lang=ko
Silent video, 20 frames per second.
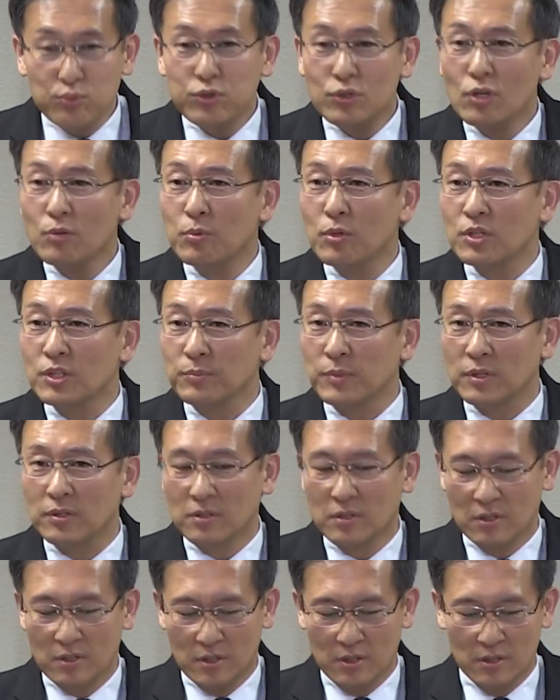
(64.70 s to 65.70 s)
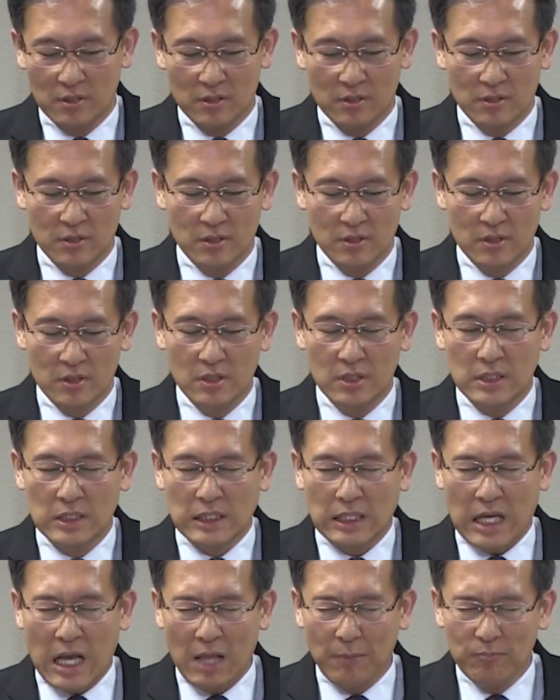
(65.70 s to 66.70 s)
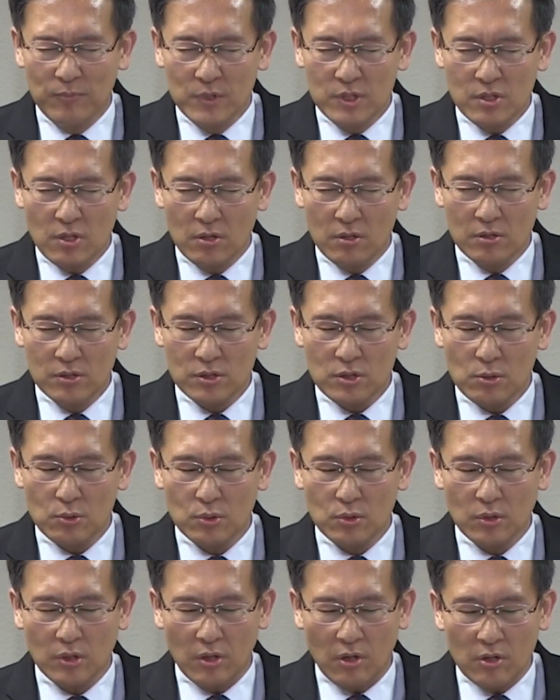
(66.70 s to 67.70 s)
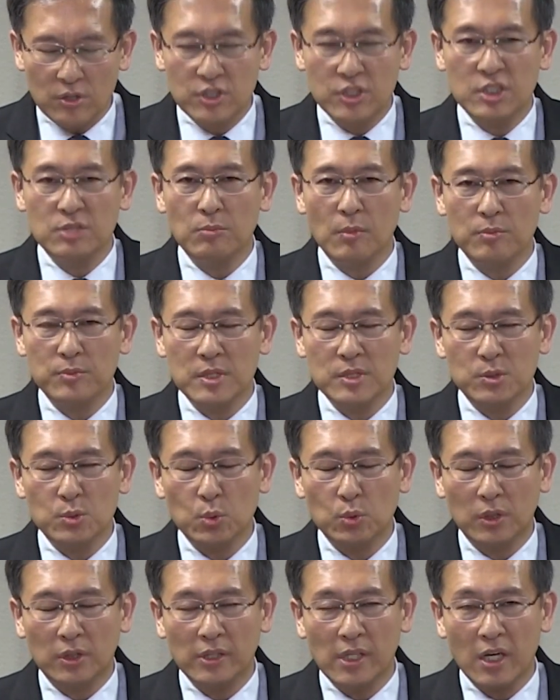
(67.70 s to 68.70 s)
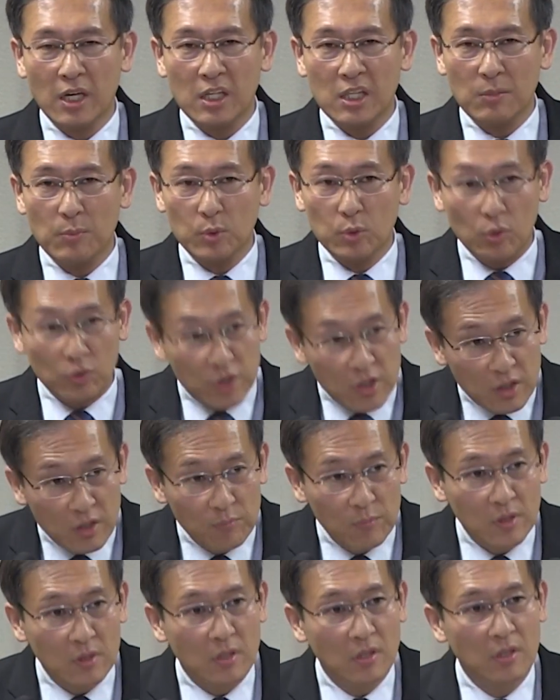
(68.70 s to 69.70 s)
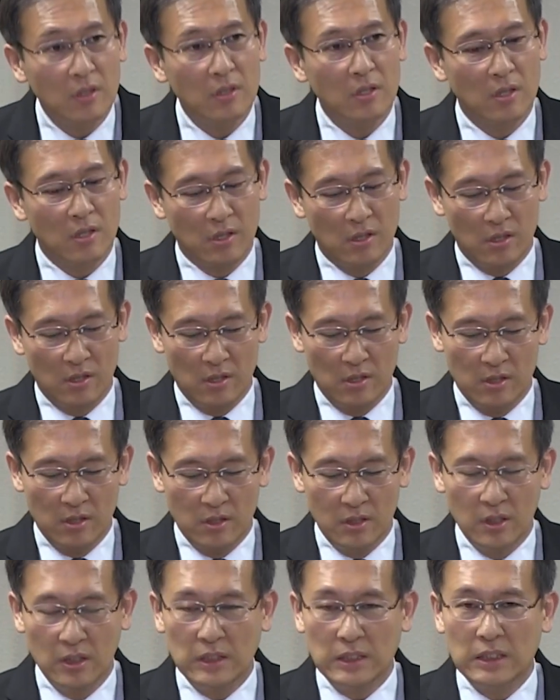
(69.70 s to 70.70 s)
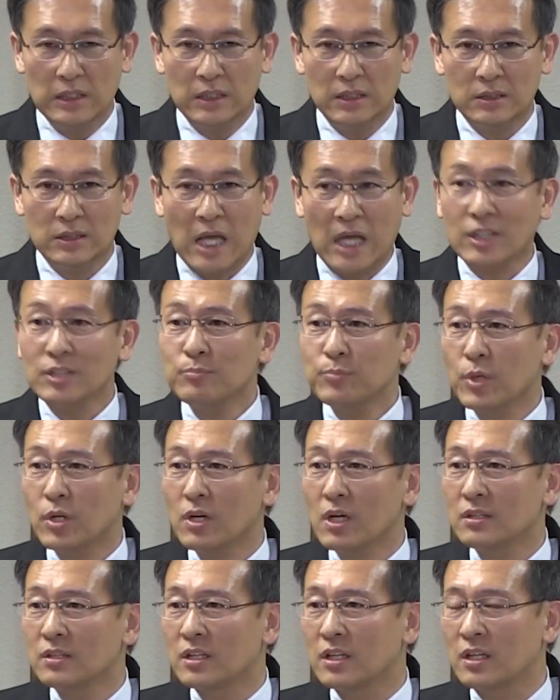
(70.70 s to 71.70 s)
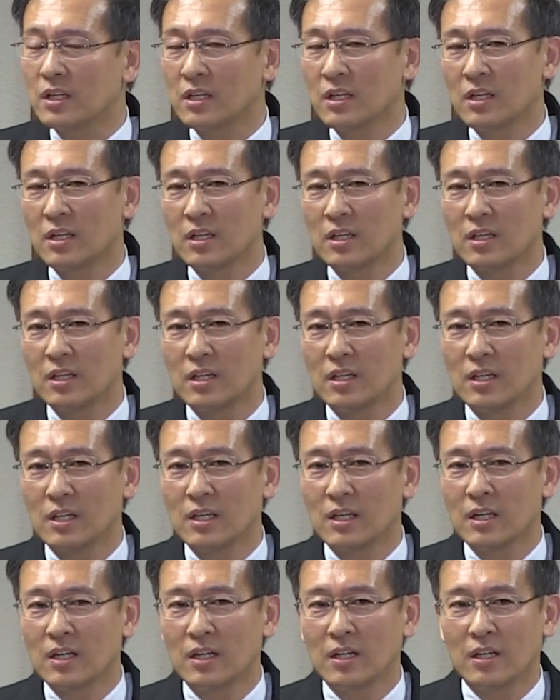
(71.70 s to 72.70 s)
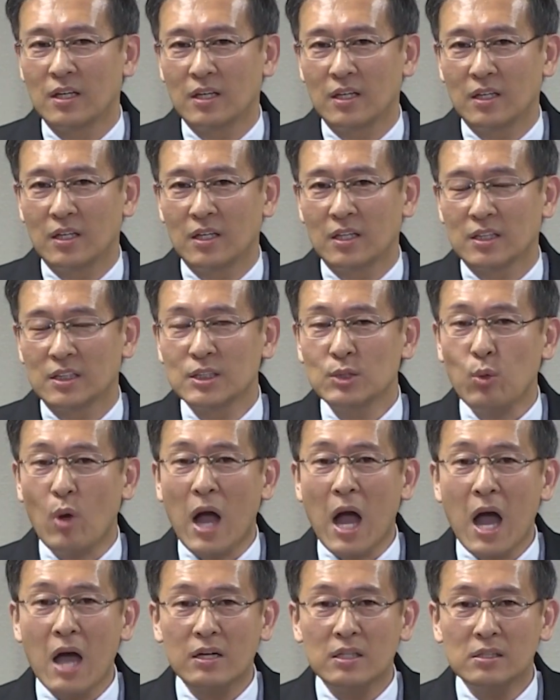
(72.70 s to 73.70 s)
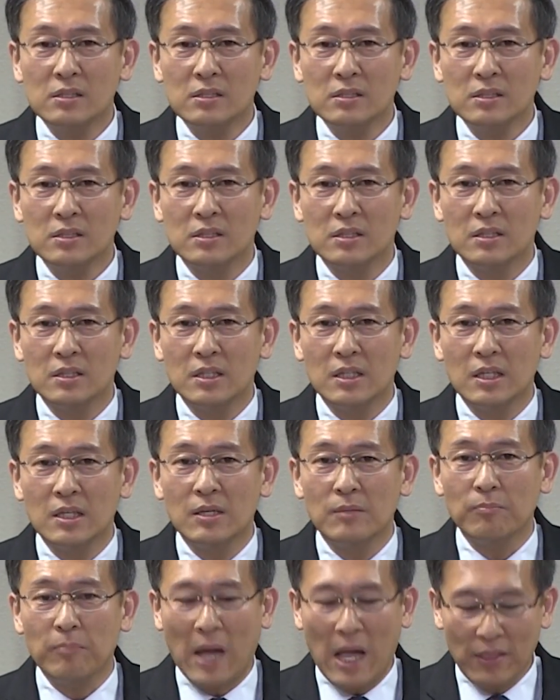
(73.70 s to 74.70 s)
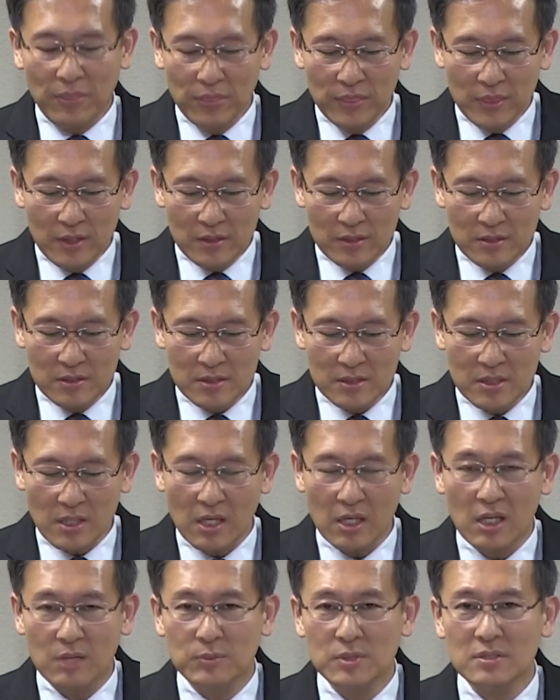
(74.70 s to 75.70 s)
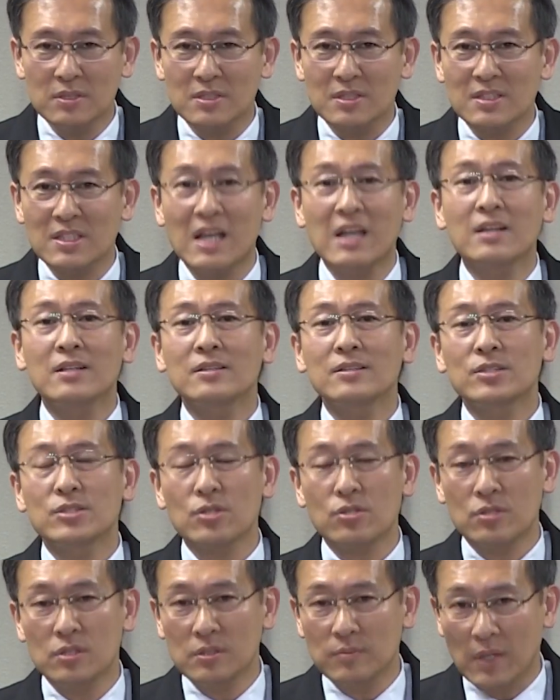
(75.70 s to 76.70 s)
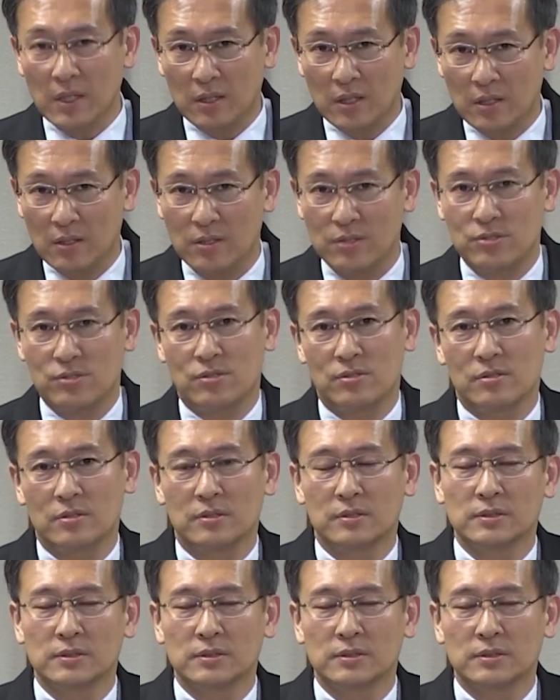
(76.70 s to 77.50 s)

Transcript: 풀어버리면 감정적으로 거침없이 쏟아내게 되면 또 어떻게 됩니까? 나는 편한데 그 화를 받는 사람은 상처를 받게 되죠.